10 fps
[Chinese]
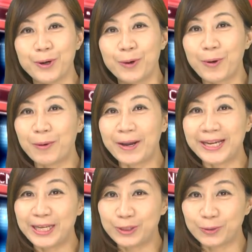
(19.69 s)
换换
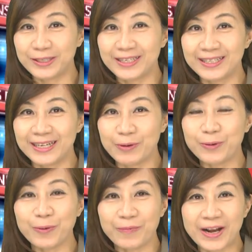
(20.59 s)
另一种形式的运
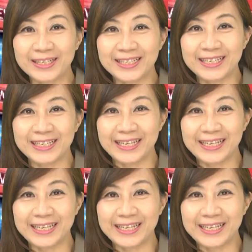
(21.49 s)
动方式，